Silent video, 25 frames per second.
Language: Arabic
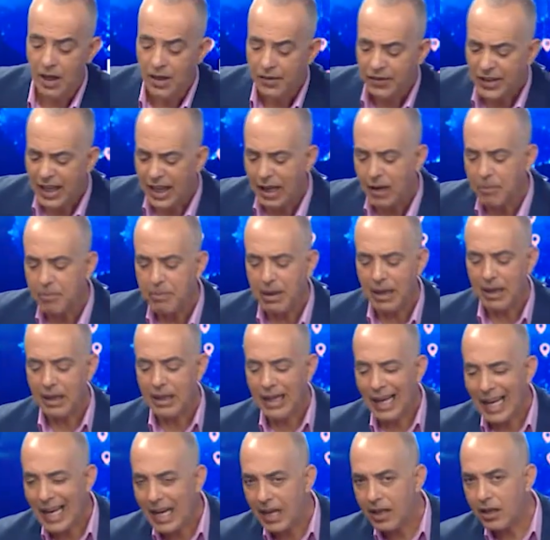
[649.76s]
طيب
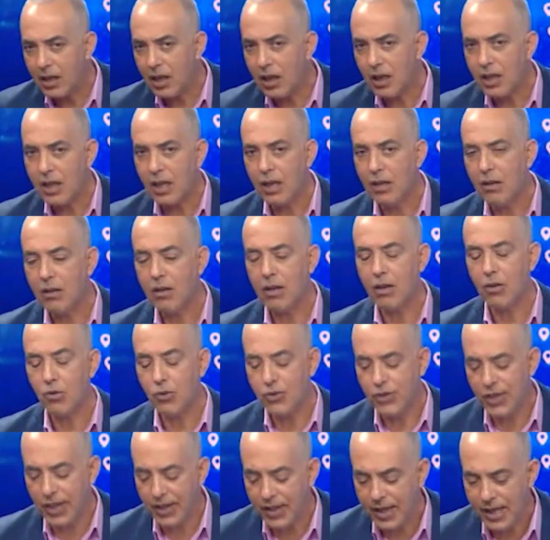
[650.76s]
الان آه،
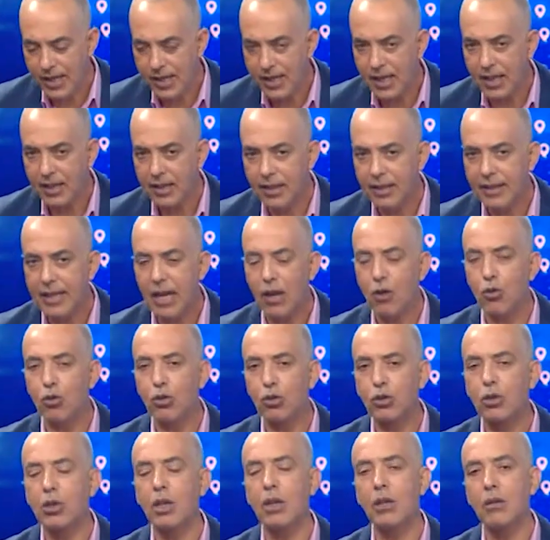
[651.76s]
استاذ يزيد انت
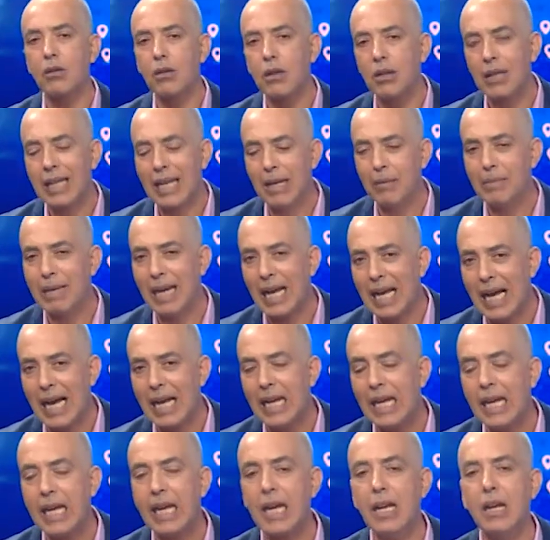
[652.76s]
قلت قبل
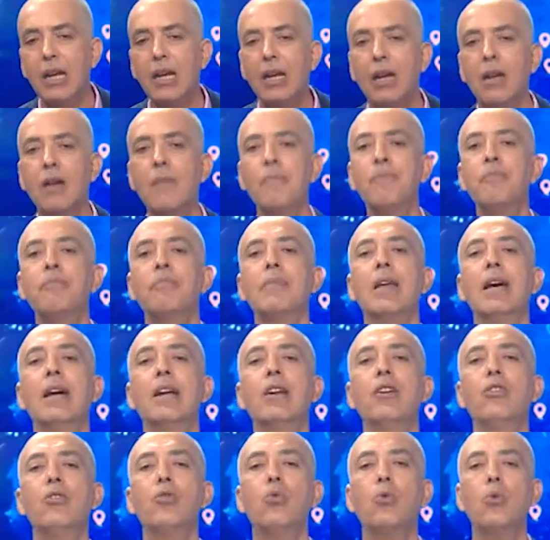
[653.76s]
قليل
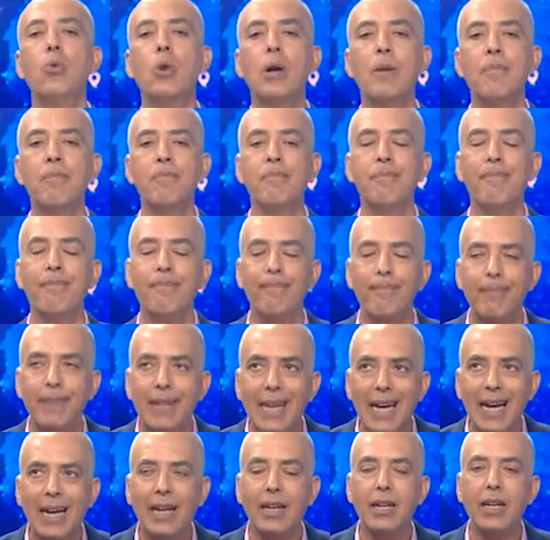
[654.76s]
انه
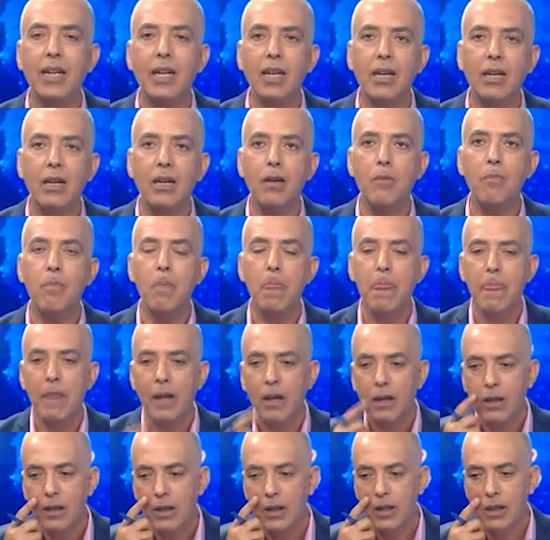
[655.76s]
يعني
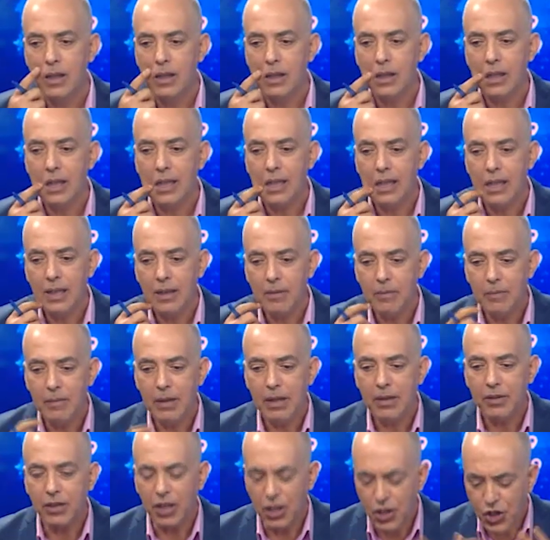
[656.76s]

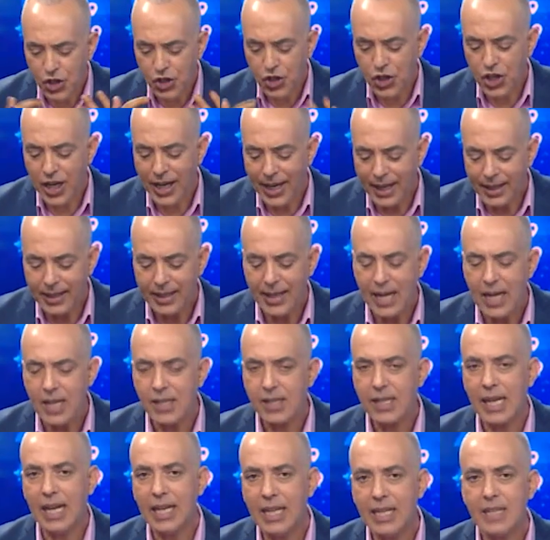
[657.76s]
تشجيع
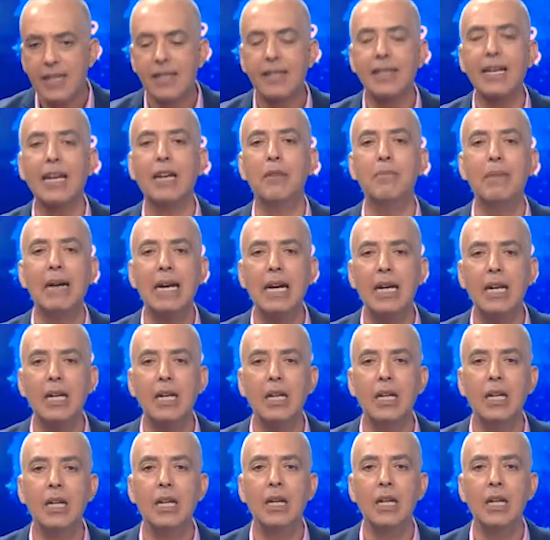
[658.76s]
الناس على استعمال